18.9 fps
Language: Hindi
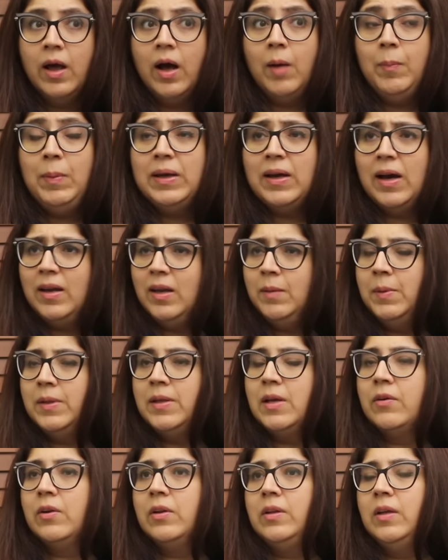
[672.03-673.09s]
अभी कल ही मैं
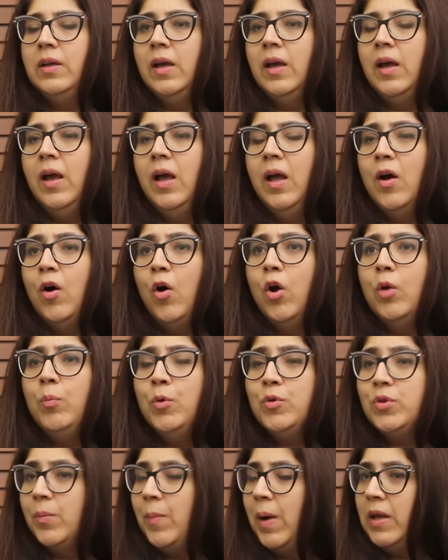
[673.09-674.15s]
देख रही थी कि
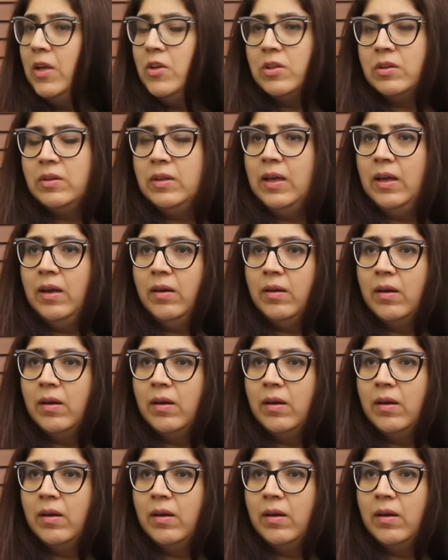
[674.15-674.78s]
ऑलमोस्ट हमारी जितनी